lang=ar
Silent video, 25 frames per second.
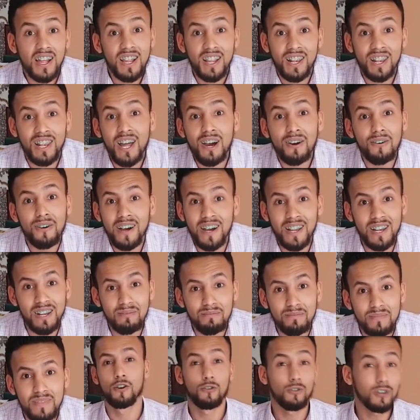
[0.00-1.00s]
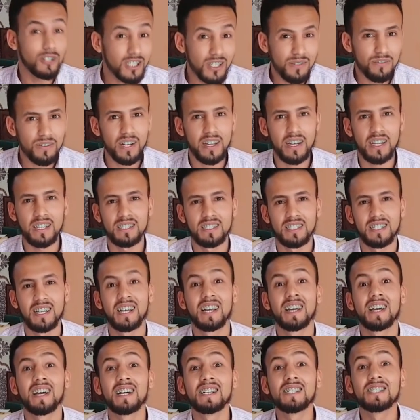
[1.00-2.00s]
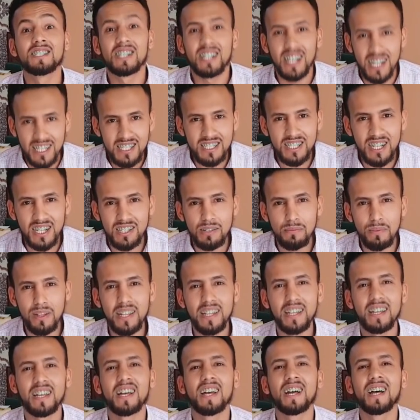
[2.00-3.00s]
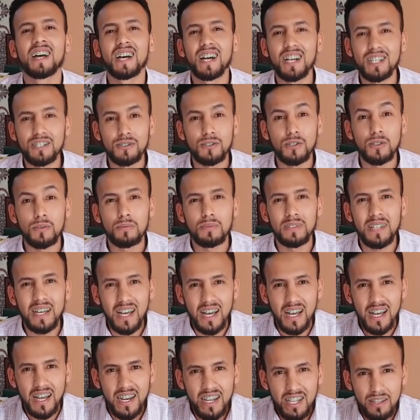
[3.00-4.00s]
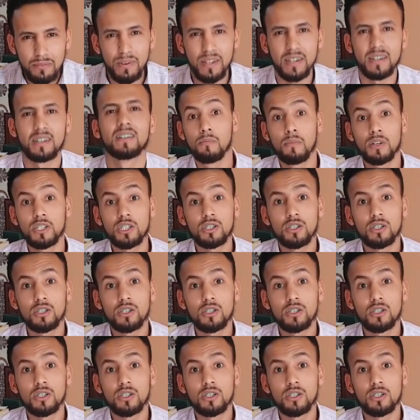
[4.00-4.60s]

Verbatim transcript: الله اعلم وحتى في قرايتك هادشي اللي غادي تخدم عليه خاصو يبدا قريبا ماشي